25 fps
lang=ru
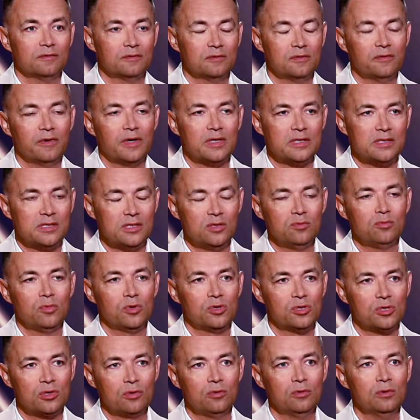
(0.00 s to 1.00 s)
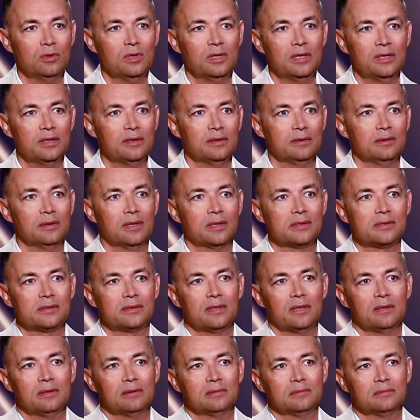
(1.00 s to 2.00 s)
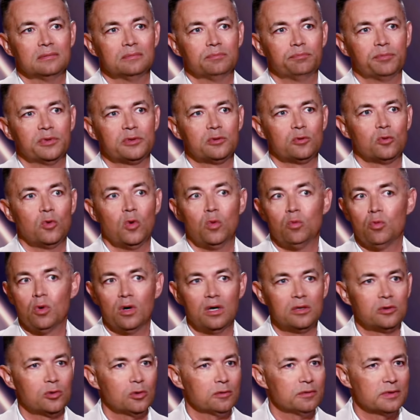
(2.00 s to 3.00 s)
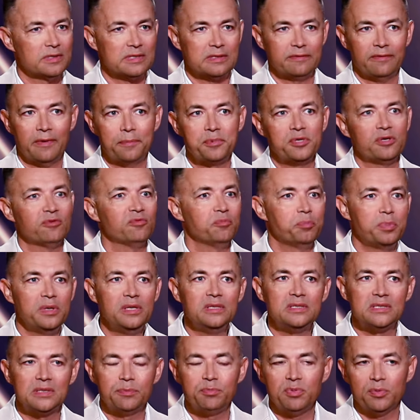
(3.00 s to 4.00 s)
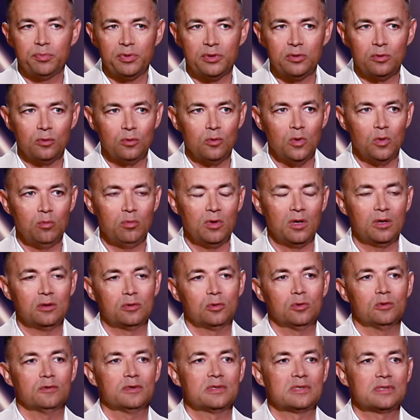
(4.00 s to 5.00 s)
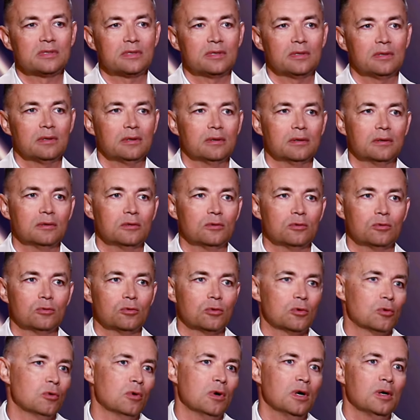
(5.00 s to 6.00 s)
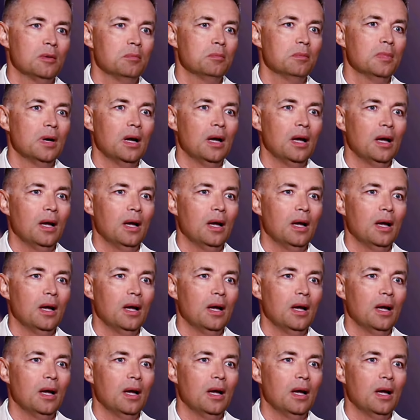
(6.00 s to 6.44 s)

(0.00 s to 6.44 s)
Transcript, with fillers: в 27-й школе я стал по-другому готовиться, вообще в принципе по-другому готовиться к урокам,